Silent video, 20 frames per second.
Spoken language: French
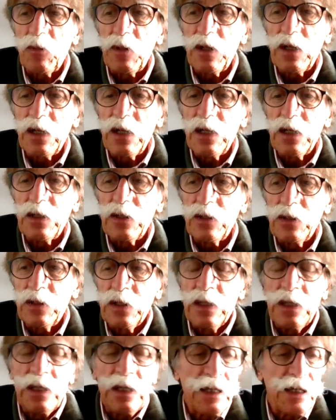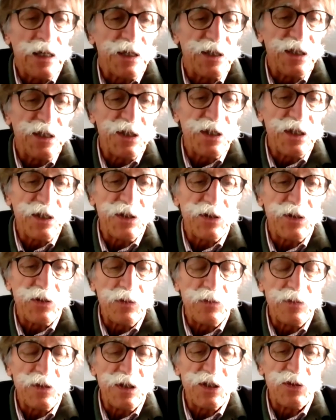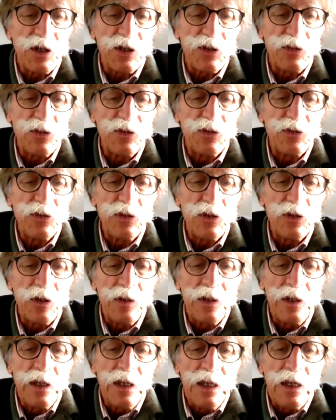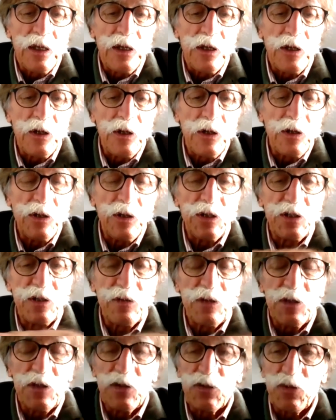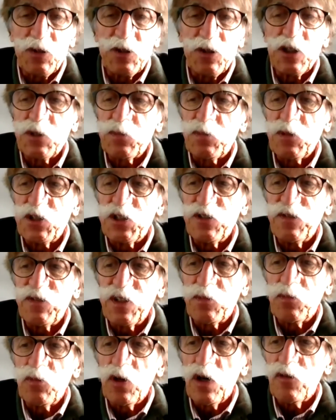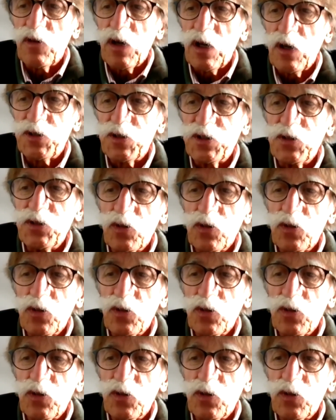Fleur Pellerin, qui était ministre de la Culture, et j'avais souhaité spécifiquement avoir le